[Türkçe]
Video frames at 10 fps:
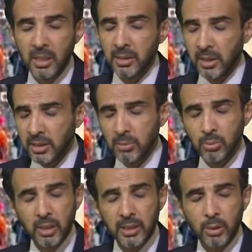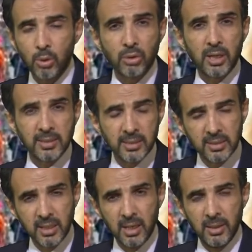nasıl bu kadar
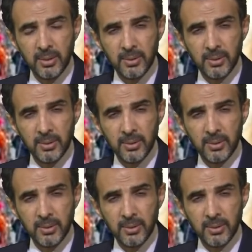korkarsınız ya?